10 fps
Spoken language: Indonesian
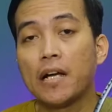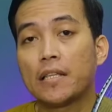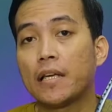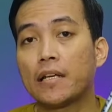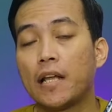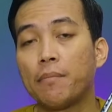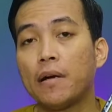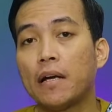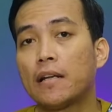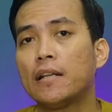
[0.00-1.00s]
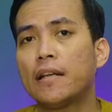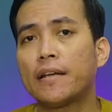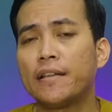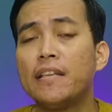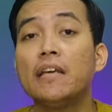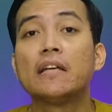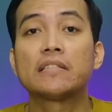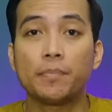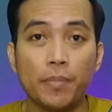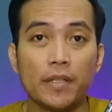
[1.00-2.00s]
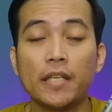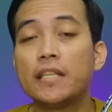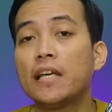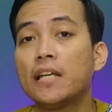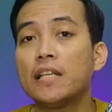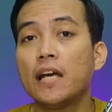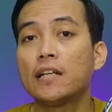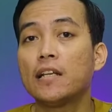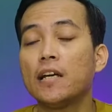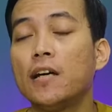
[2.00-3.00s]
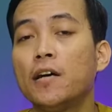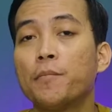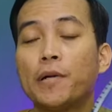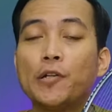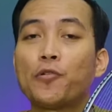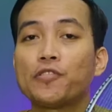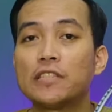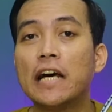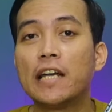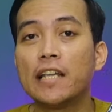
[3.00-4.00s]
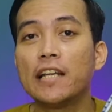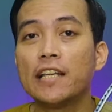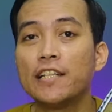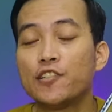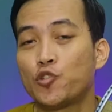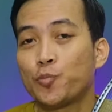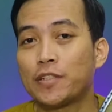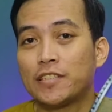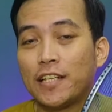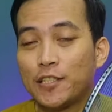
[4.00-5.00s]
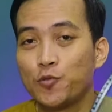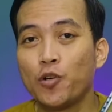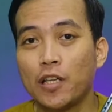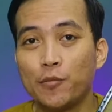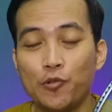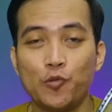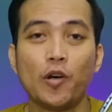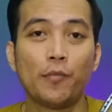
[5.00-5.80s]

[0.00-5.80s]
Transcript: banget ya, kenapa? Karena raket ini sepertinya dia adalah penerus dari Leaning Super Series 2020,